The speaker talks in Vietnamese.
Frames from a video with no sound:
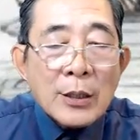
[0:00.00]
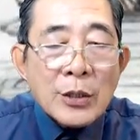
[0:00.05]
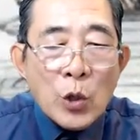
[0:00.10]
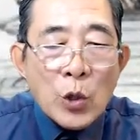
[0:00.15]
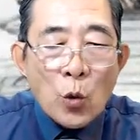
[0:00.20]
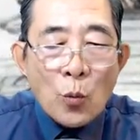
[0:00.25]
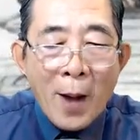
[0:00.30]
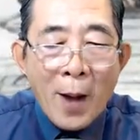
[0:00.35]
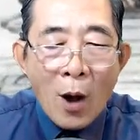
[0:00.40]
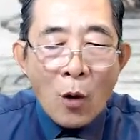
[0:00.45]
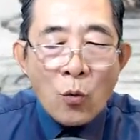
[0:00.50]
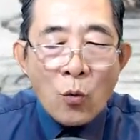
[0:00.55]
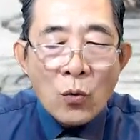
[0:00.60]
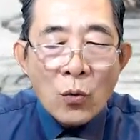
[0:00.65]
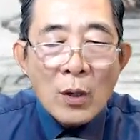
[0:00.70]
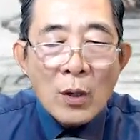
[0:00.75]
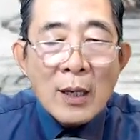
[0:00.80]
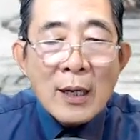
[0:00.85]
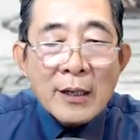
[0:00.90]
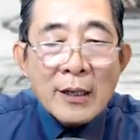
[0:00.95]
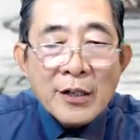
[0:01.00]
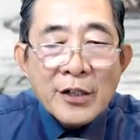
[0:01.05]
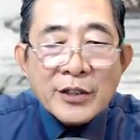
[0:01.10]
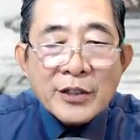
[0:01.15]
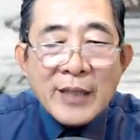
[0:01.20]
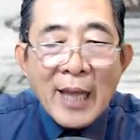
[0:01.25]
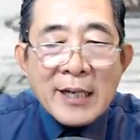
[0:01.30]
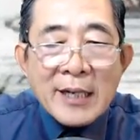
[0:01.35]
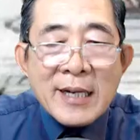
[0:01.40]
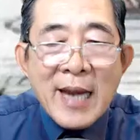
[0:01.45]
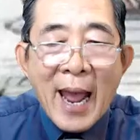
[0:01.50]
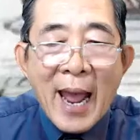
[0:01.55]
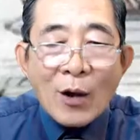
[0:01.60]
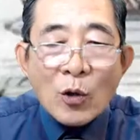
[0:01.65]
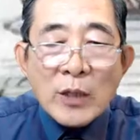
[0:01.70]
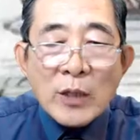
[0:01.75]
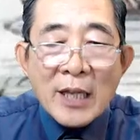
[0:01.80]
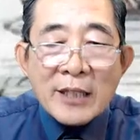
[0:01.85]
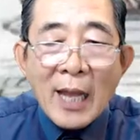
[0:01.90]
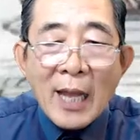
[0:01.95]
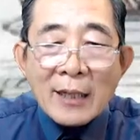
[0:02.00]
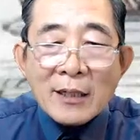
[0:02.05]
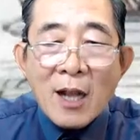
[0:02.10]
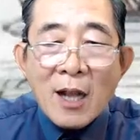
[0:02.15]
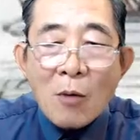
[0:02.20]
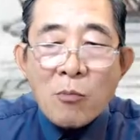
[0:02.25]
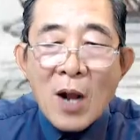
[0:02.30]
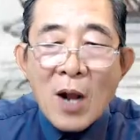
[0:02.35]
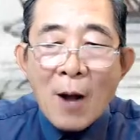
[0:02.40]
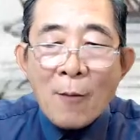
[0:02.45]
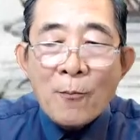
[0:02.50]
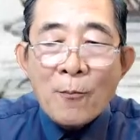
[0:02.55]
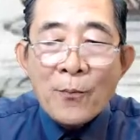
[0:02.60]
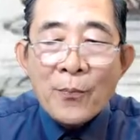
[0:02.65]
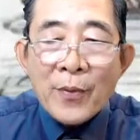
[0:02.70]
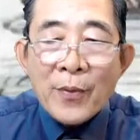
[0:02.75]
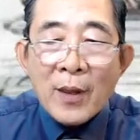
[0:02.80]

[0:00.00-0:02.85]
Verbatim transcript: Nhũ mẫu, ngươi thấy nàng có thể thành công không?